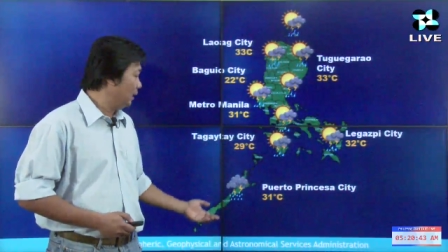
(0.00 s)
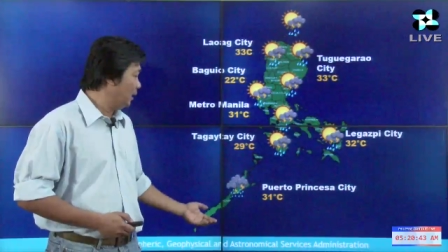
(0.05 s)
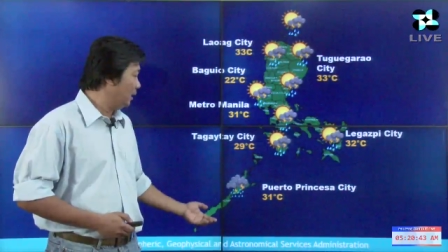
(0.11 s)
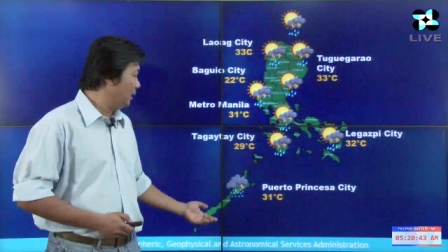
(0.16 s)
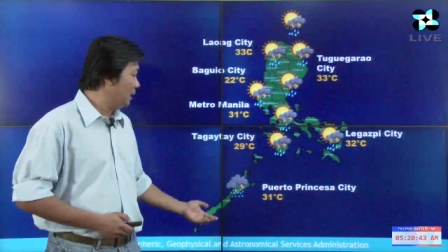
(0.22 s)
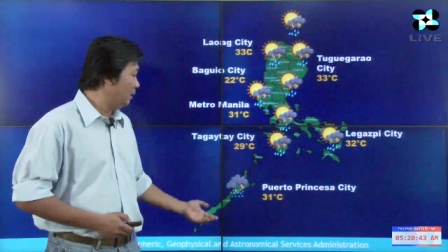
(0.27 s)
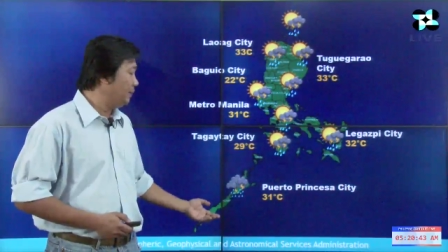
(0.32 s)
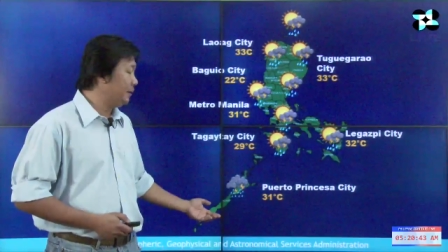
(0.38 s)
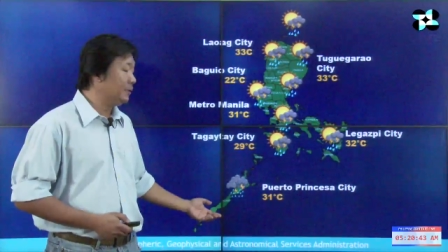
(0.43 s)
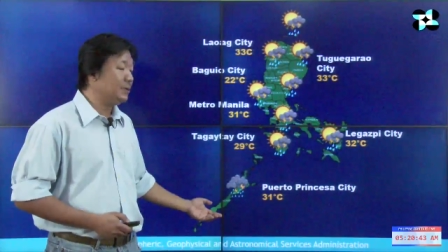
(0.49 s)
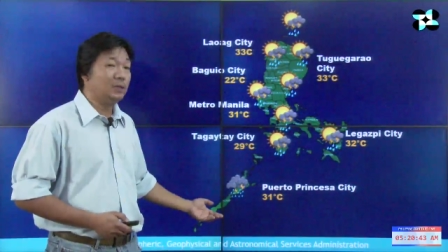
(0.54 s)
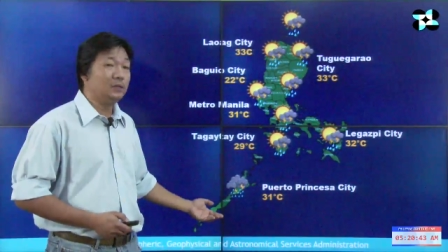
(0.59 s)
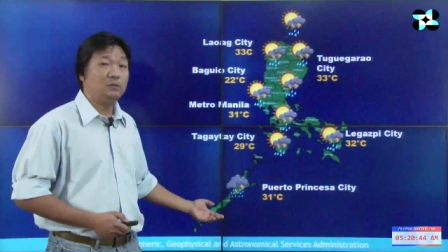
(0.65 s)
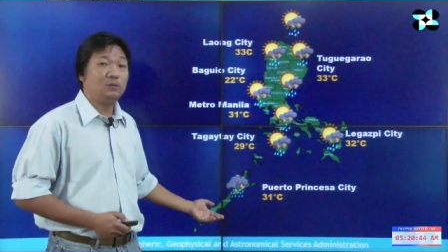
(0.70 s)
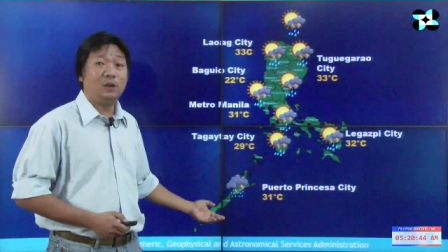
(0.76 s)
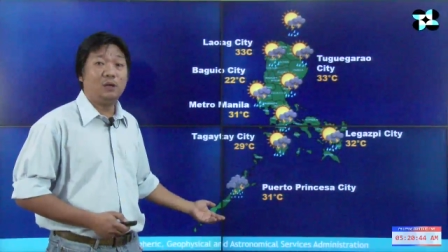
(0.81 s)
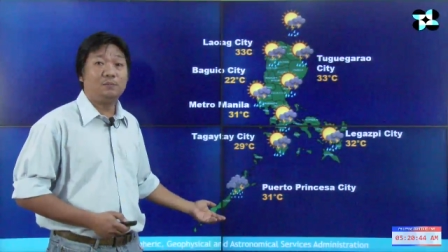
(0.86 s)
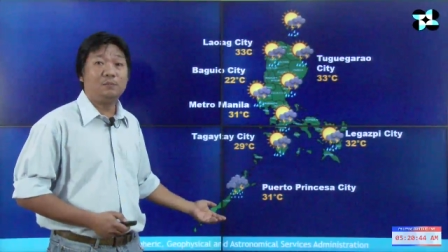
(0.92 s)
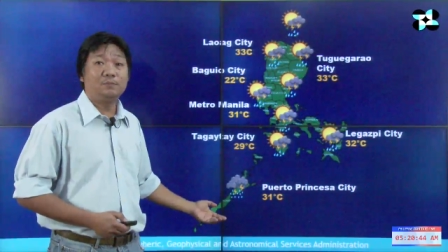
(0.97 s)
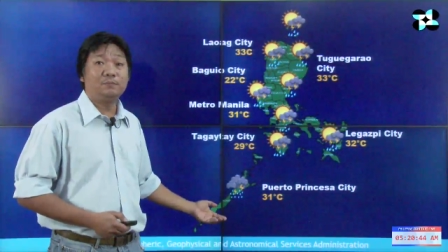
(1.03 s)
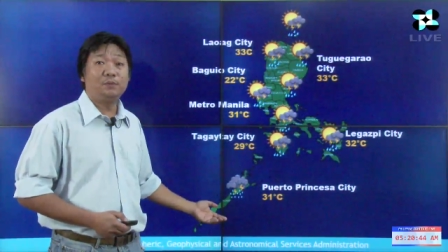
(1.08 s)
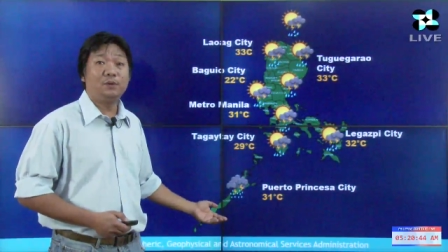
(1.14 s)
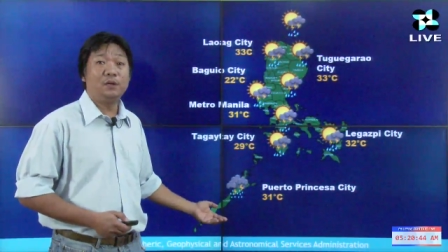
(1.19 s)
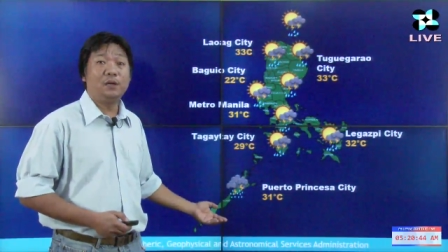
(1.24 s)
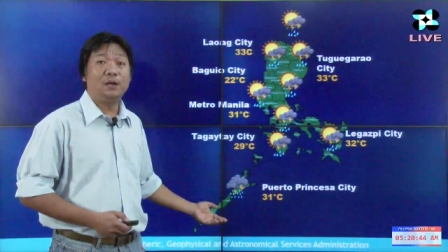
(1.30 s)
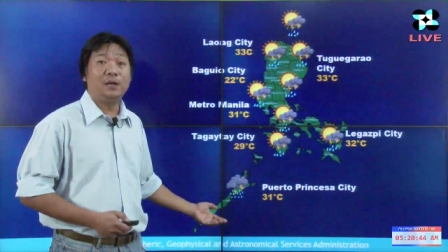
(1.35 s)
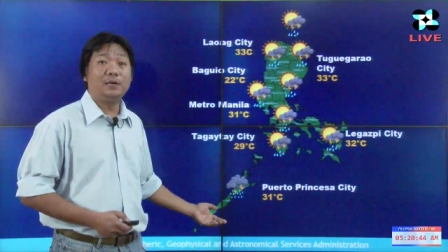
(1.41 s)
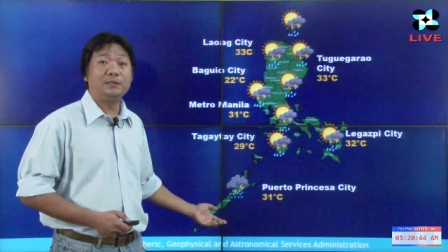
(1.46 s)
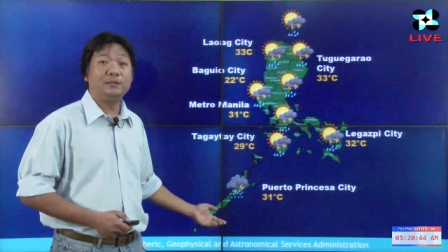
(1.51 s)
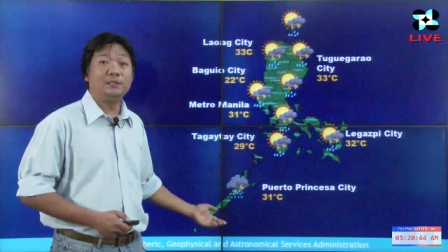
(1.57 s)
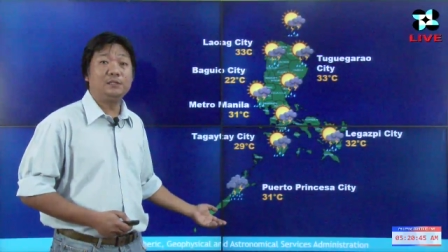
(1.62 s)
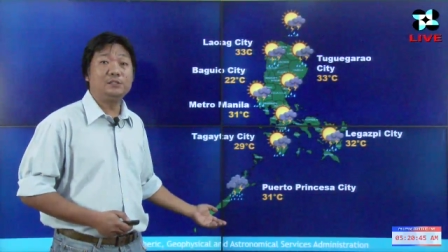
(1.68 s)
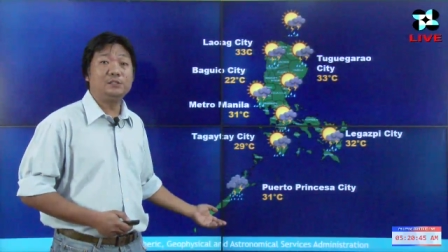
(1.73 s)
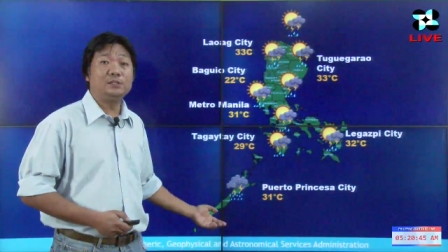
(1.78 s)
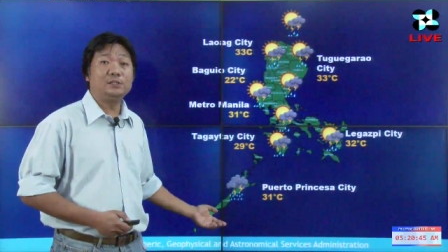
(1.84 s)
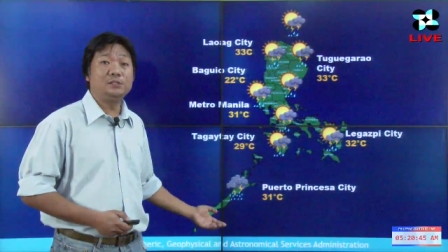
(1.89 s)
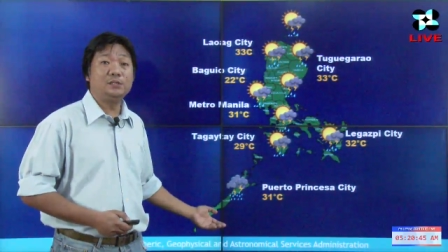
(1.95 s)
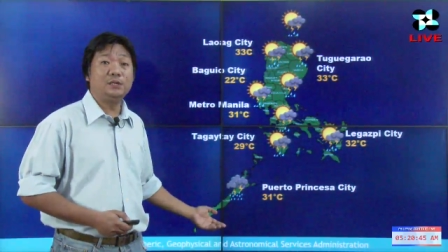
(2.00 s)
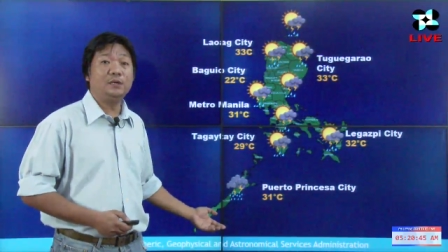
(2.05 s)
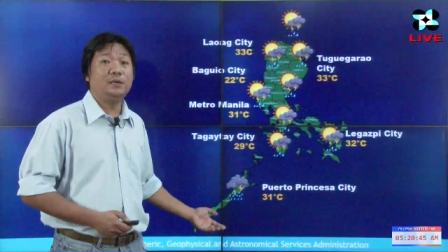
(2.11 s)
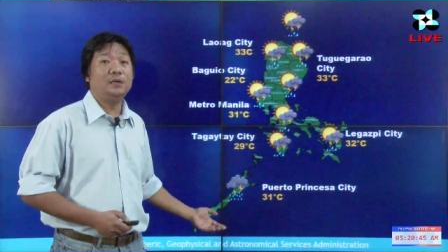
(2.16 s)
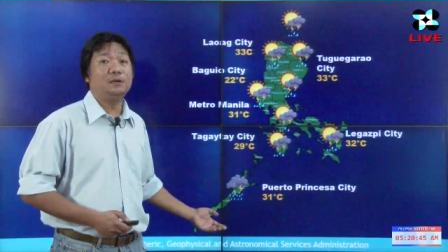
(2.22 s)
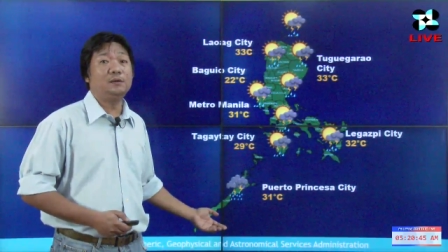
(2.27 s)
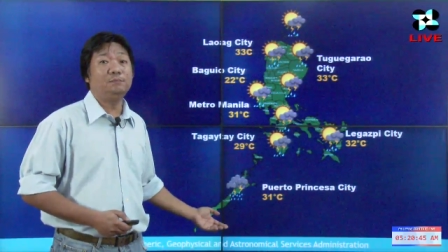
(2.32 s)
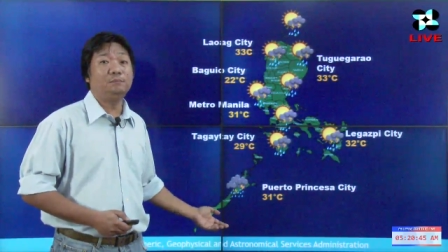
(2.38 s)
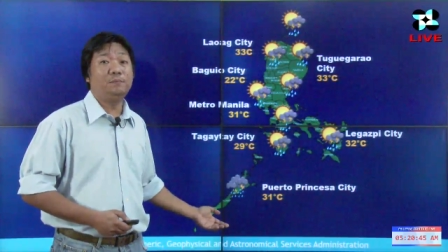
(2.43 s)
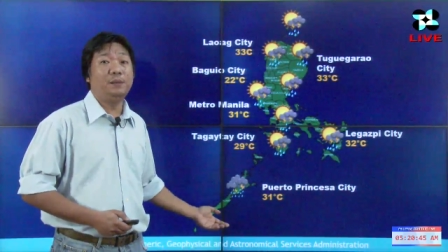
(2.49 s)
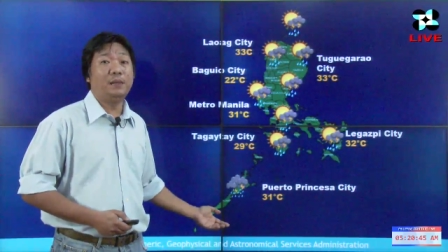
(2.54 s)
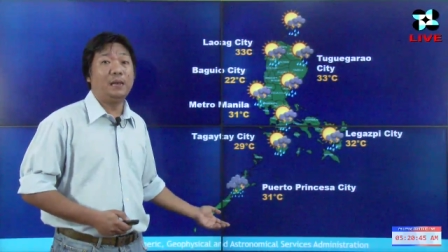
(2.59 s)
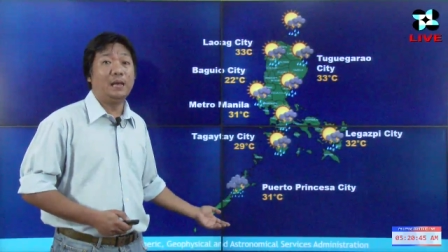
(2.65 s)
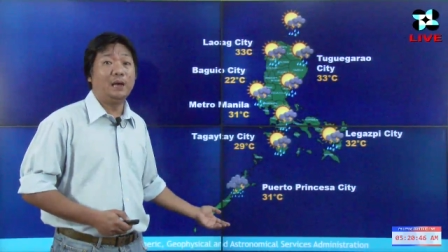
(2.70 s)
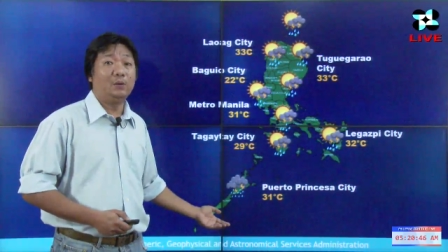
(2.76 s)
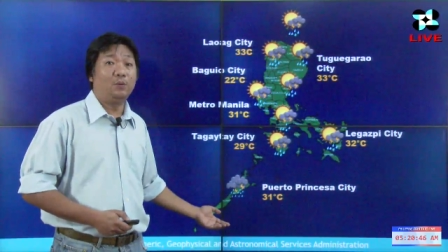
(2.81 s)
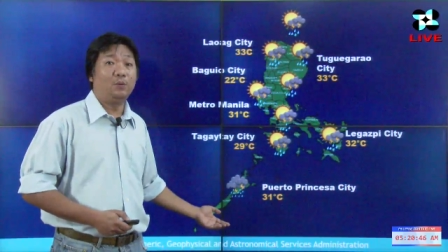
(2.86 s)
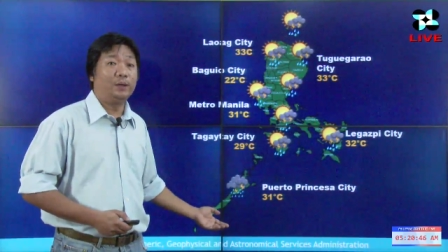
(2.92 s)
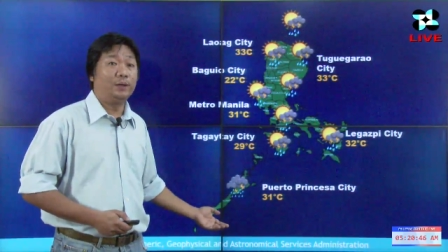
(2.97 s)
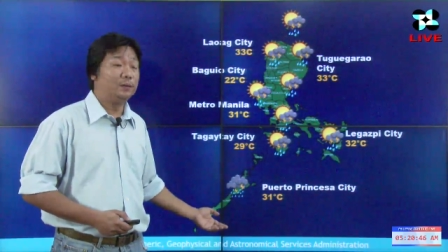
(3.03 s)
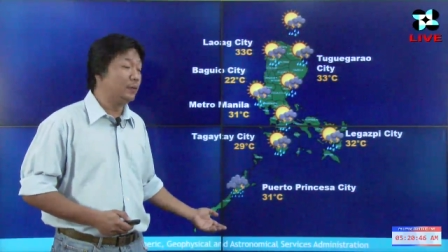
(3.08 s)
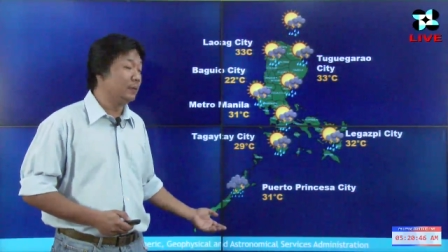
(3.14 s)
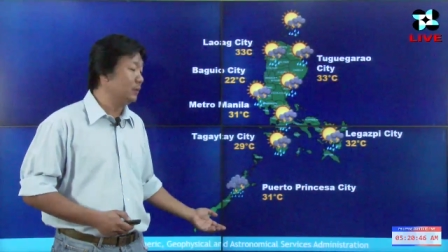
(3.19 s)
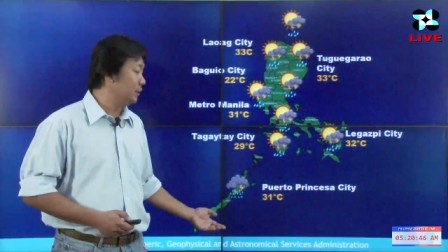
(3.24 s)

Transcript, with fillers: ang apektado lamang po ng ITCC ay ang Palawan.